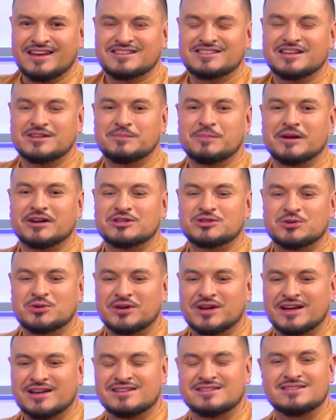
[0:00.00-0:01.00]
estas
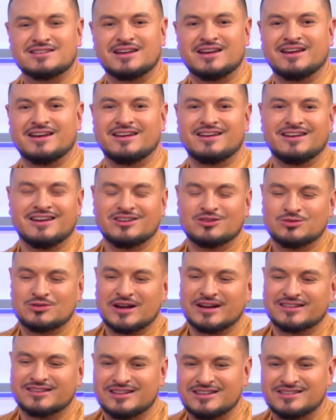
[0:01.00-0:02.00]
personas, estos eh, esos
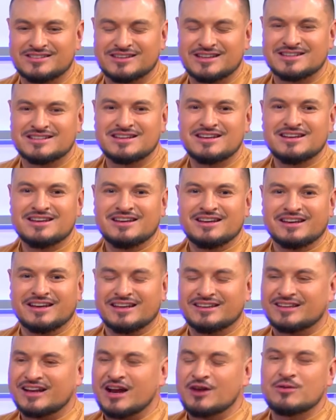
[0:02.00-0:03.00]
artistas
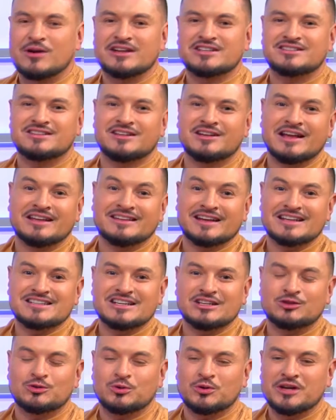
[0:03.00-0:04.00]
que traen una,
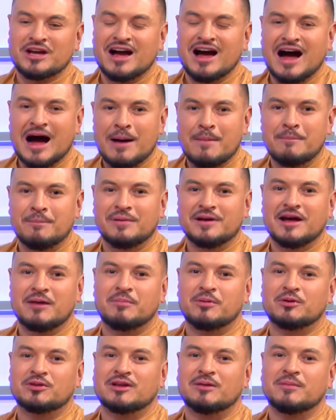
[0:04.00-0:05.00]
trayectoria
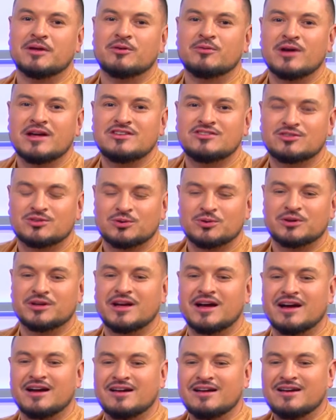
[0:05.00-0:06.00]
amplia, pero también una
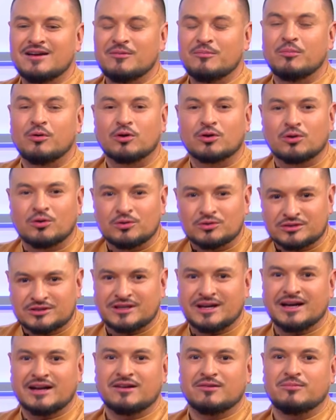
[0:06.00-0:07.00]
historia por
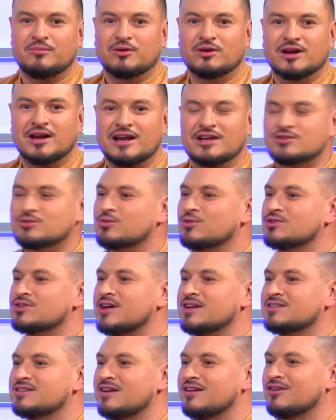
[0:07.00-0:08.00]
contar, porque las
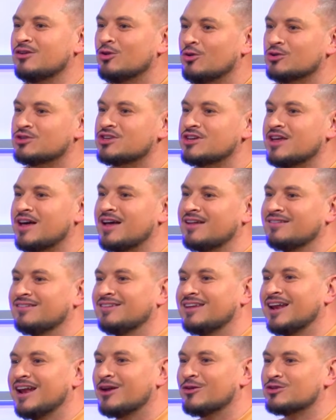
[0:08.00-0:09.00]
cosas no se
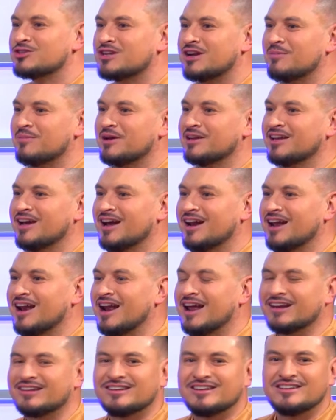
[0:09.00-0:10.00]
dan de la noche a la mañana,
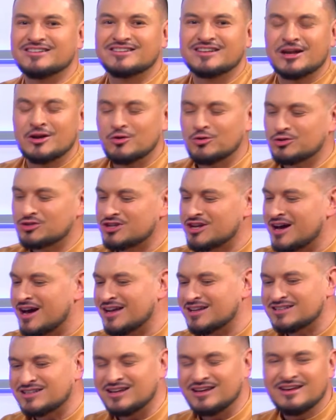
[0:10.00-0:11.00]
el ah, artista no se
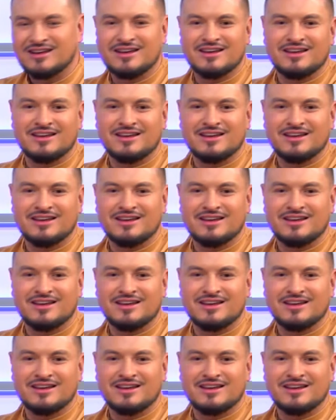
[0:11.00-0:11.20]
hace